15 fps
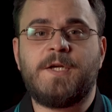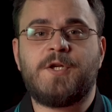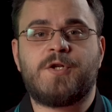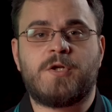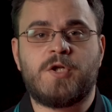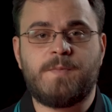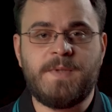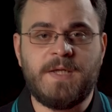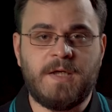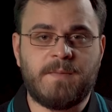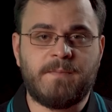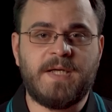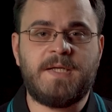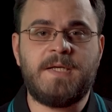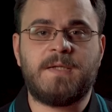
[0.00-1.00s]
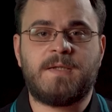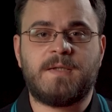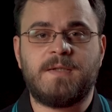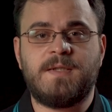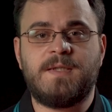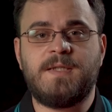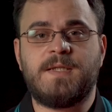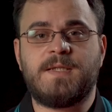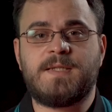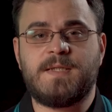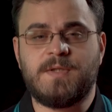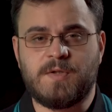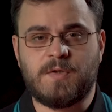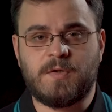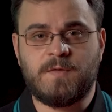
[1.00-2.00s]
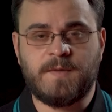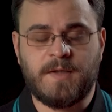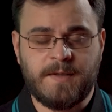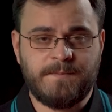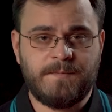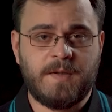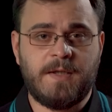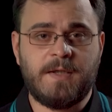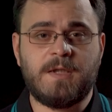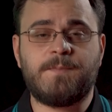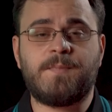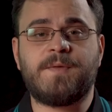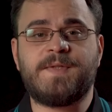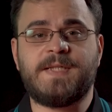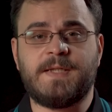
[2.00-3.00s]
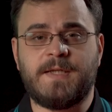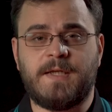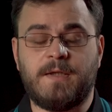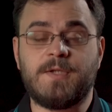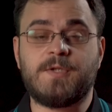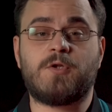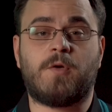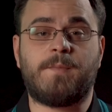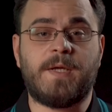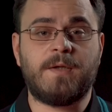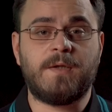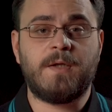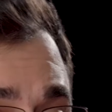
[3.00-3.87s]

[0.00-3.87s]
резчик шпилек Makita DSC-102 – это профессиональный инструмент,